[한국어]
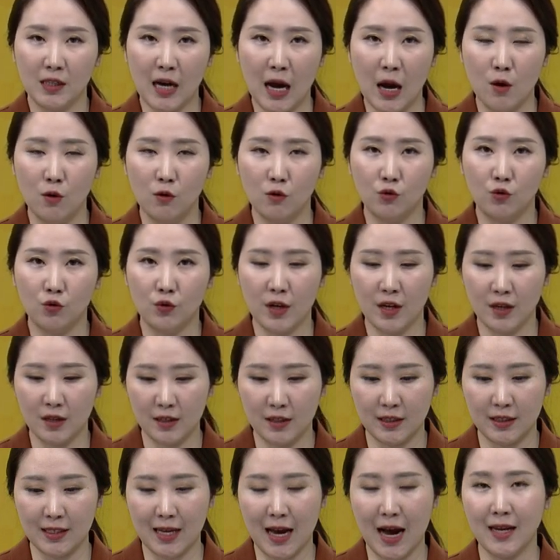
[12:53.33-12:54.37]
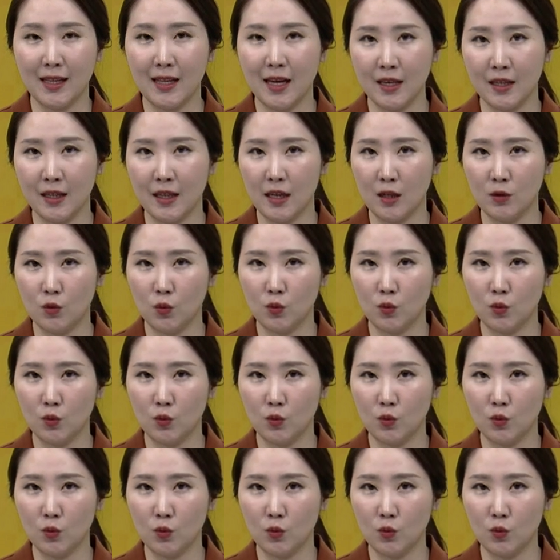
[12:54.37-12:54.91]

자율주행을 이제 4단계